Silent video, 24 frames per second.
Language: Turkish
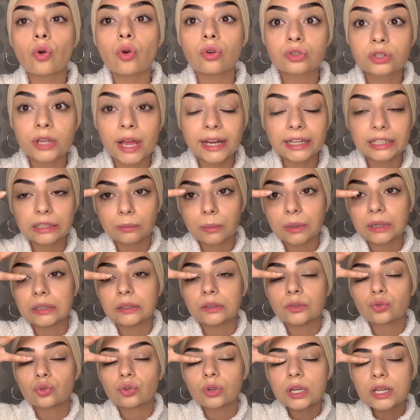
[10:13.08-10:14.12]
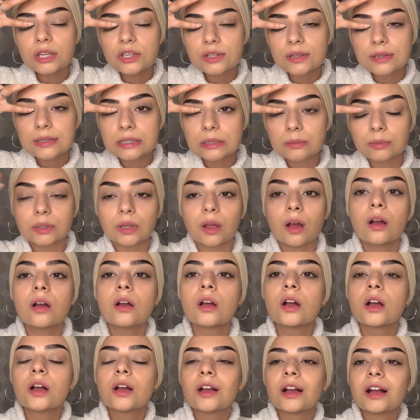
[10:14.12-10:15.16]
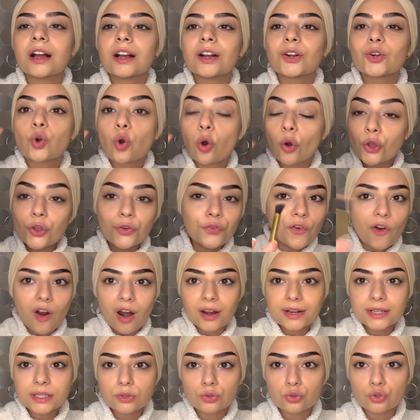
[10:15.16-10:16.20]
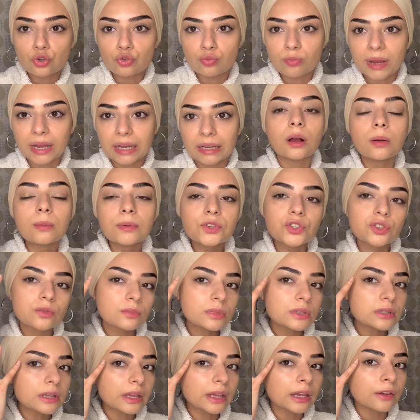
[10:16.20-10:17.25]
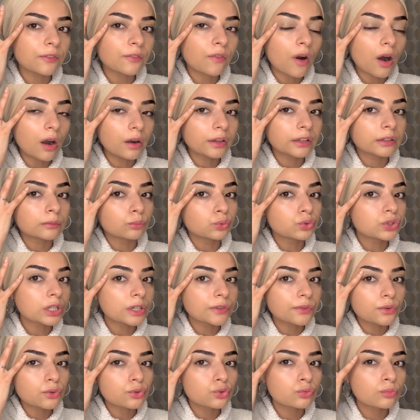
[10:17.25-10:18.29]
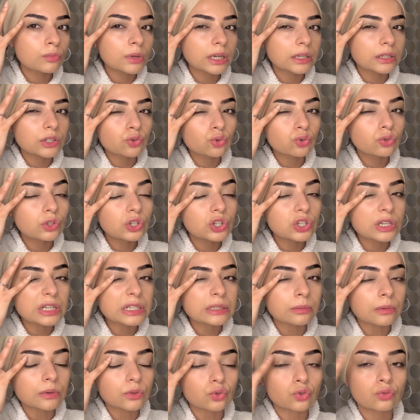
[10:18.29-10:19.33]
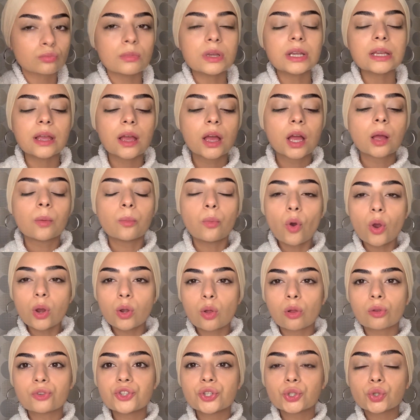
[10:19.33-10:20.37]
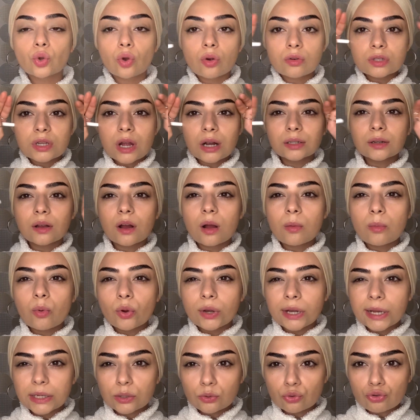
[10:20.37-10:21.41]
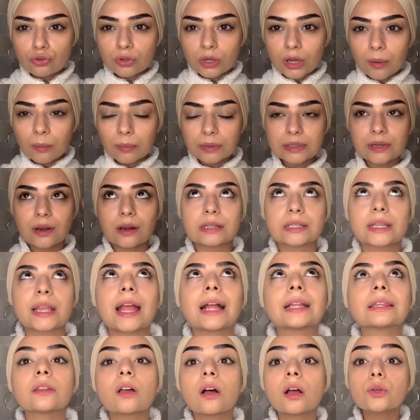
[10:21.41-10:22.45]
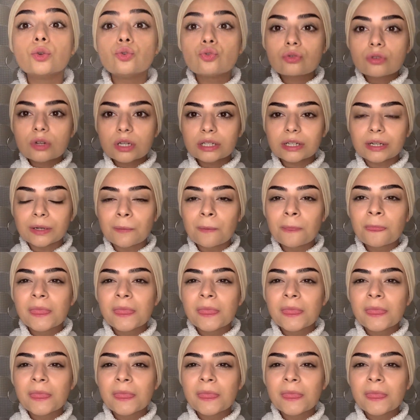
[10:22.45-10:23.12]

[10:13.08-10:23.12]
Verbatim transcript: özellikle bakın şu iç kısmına koyu far sürmeyin. Amacımız e, farları bu tarafa sürmek, yani şu dış kısma sürmek. Böyle olunca gözler daha böyle üçgen bir tarzda yani daha yukarı